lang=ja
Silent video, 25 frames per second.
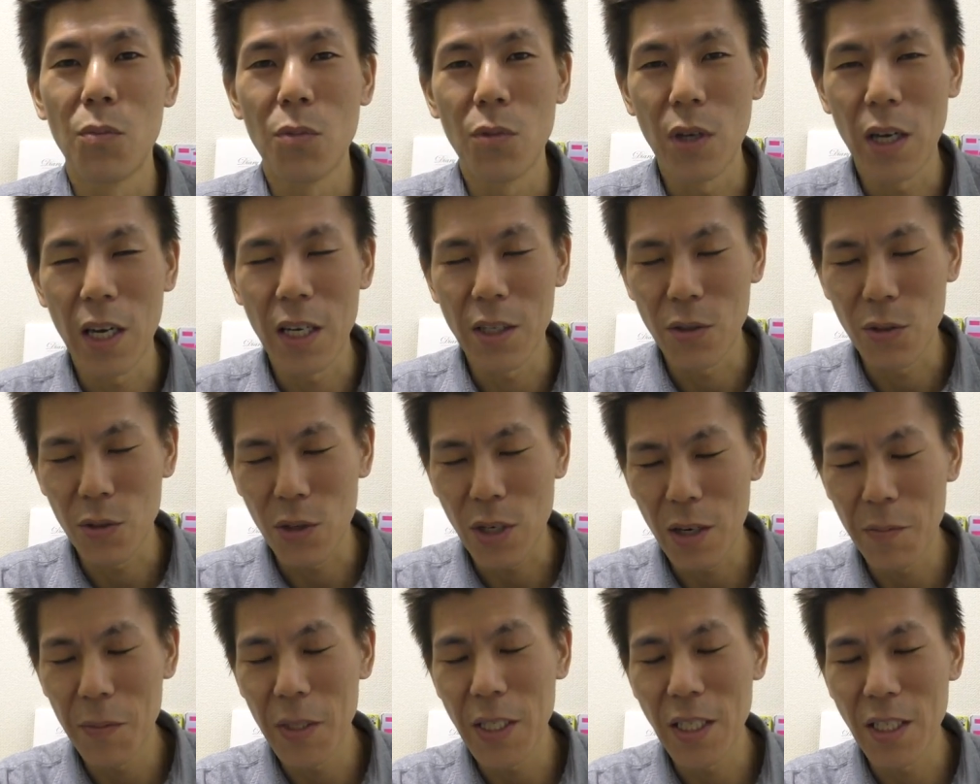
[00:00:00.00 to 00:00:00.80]
あの
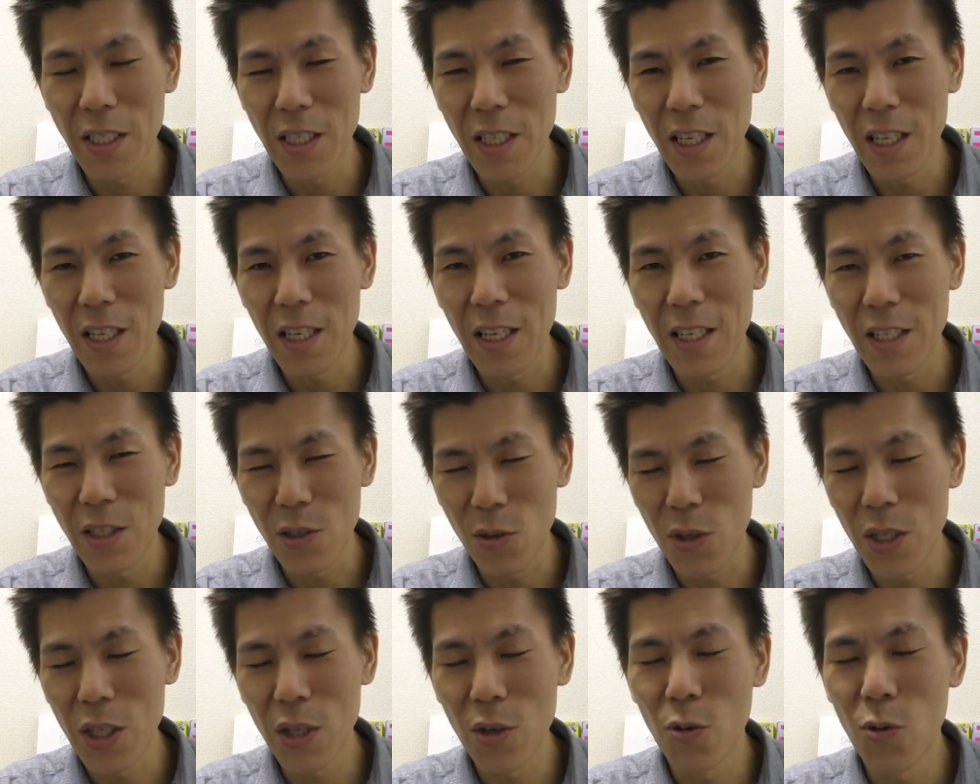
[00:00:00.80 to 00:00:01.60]
我慢して、え
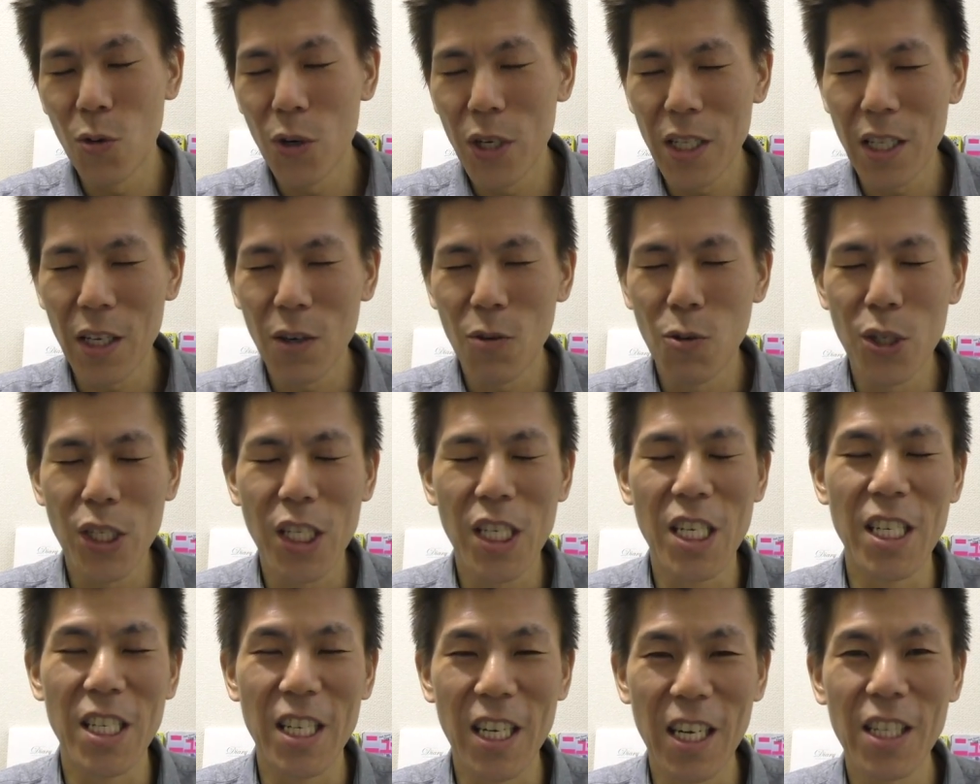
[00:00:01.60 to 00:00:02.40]
それで終えてほ
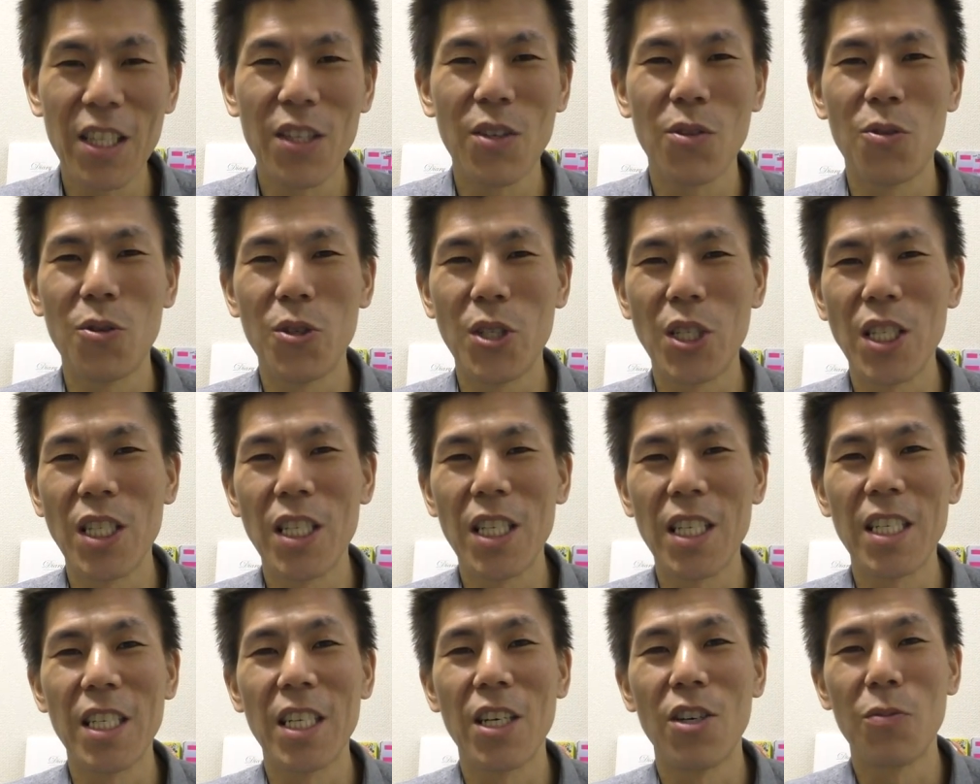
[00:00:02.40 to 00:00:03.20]
しいなと個人
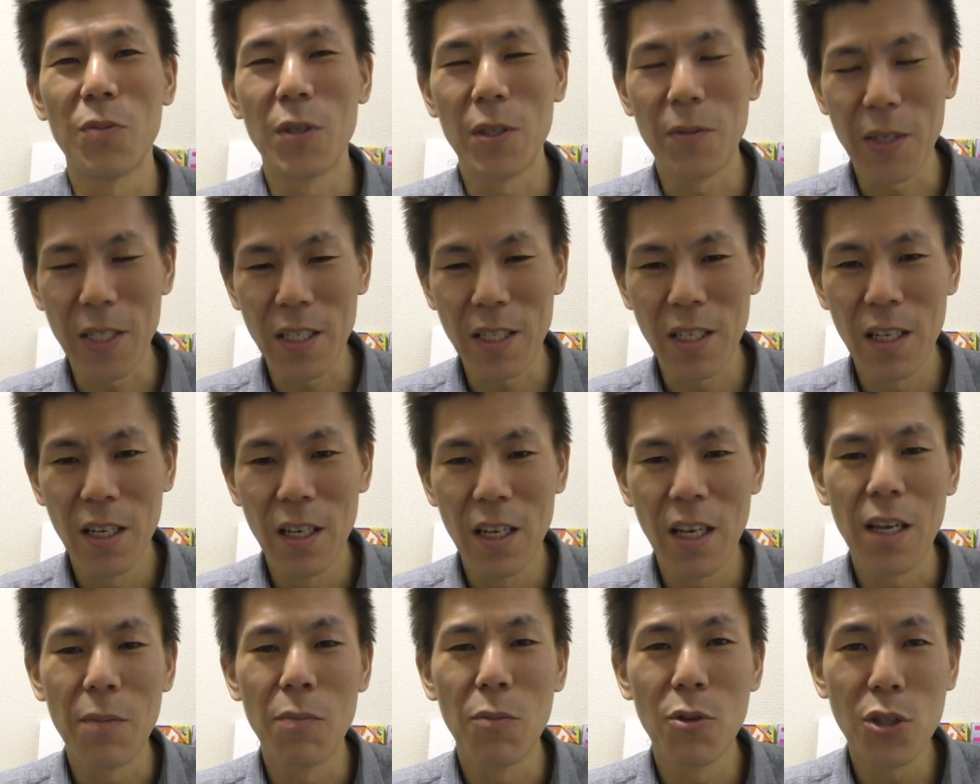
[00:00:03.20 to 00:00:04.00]
的には思います。
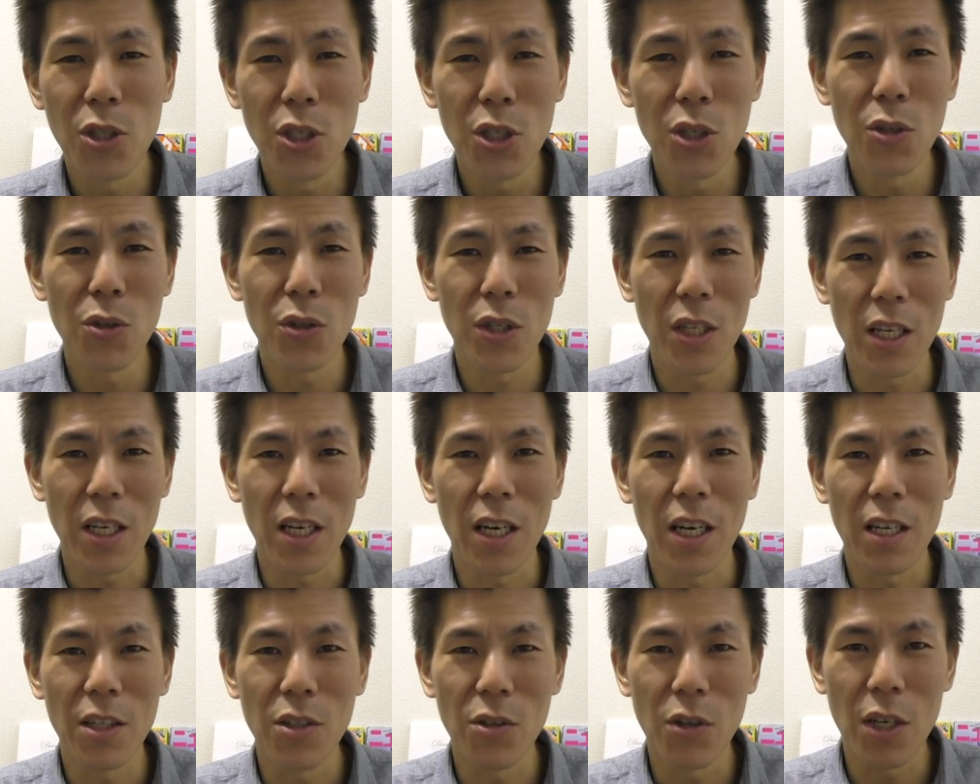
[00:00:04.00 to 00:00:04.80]
えもちろんね、
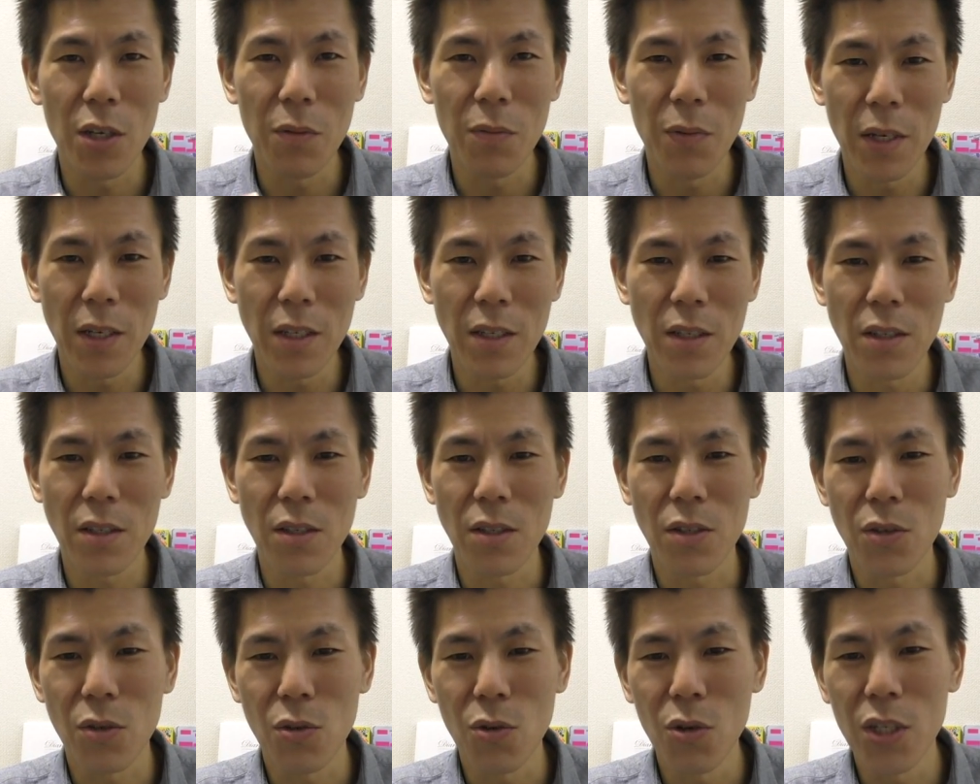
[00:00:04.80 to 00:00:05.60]
あの
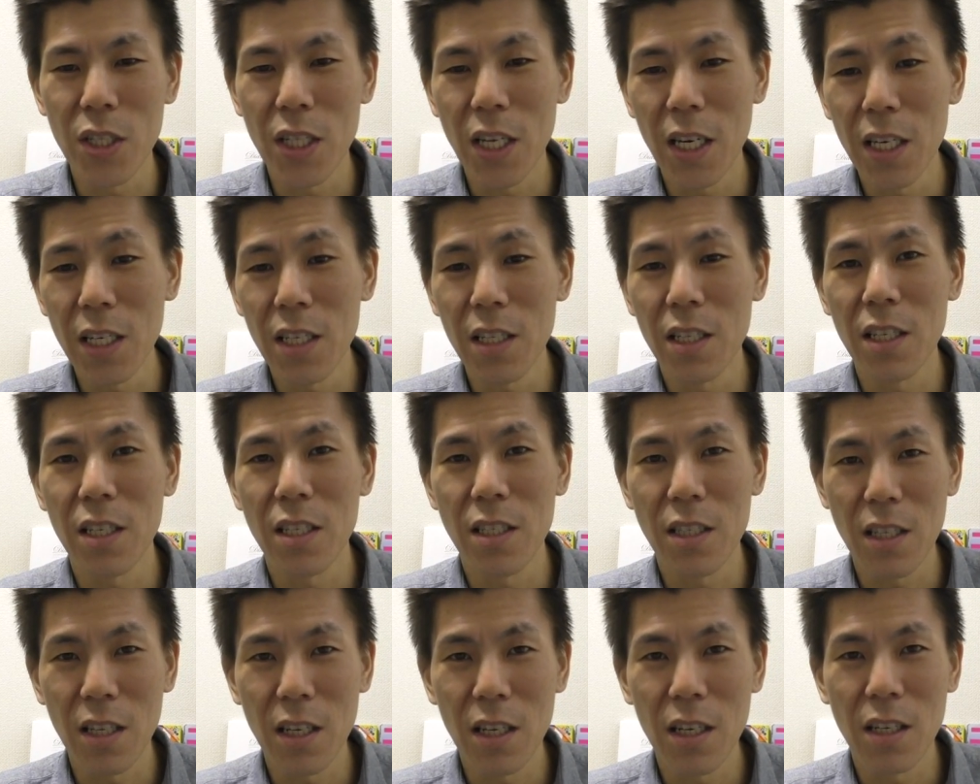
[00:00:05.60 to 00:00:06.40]
FX すごい慣れて
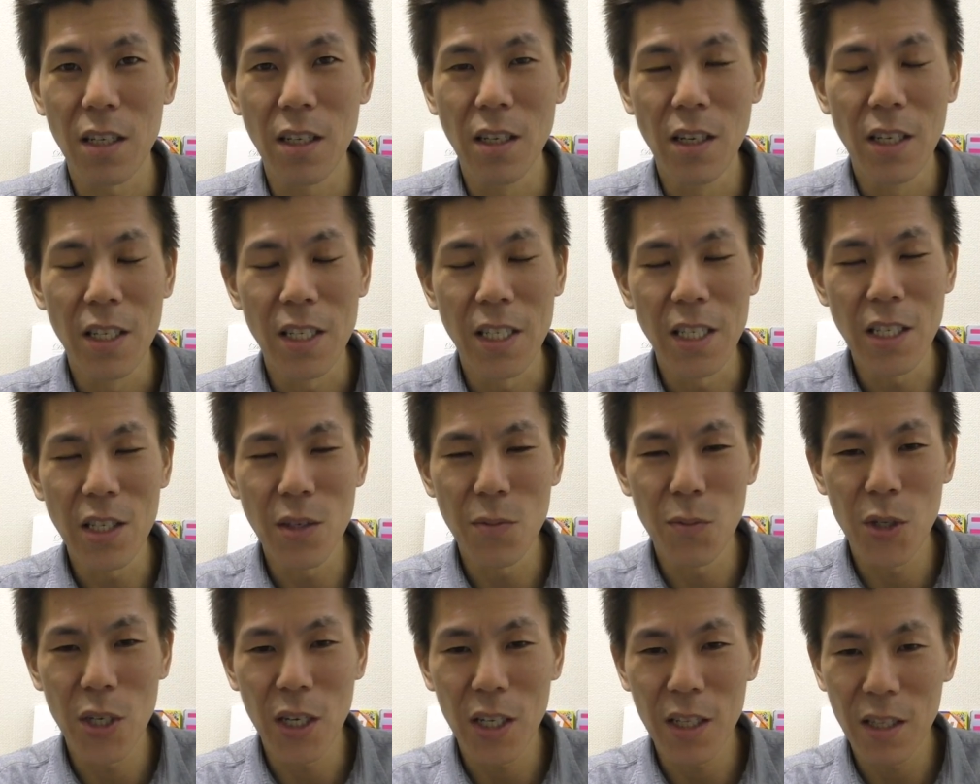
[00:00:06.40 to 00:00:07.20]
いて、い
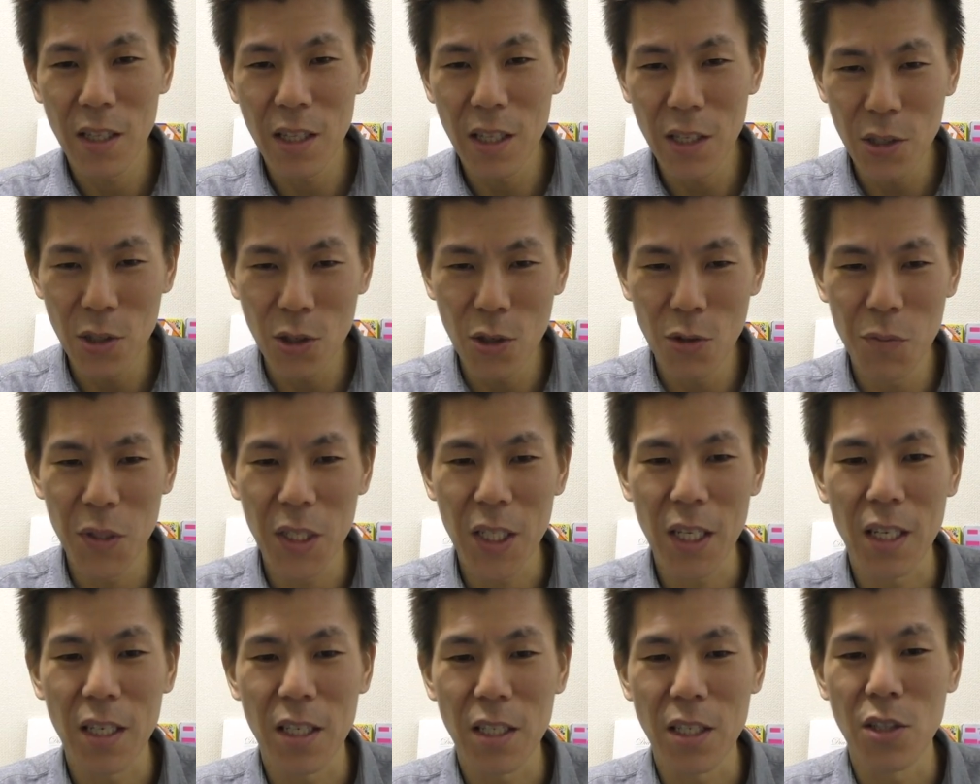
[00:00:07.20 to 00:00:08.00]
つもやってるよ
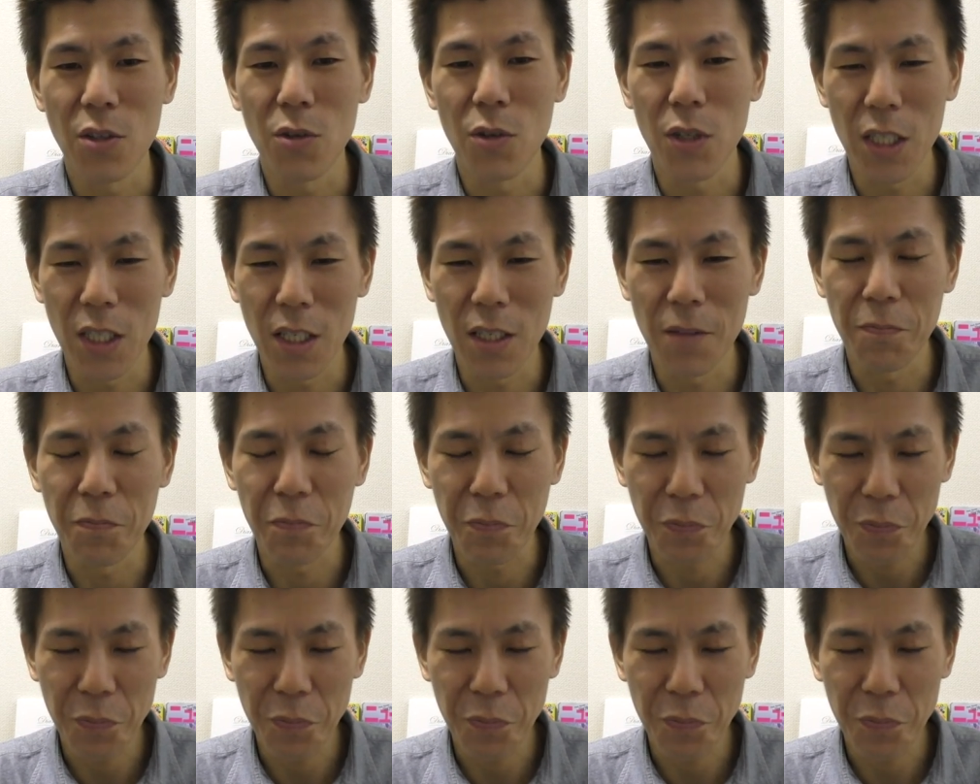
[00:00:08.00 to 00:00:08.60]
みたいな人はね、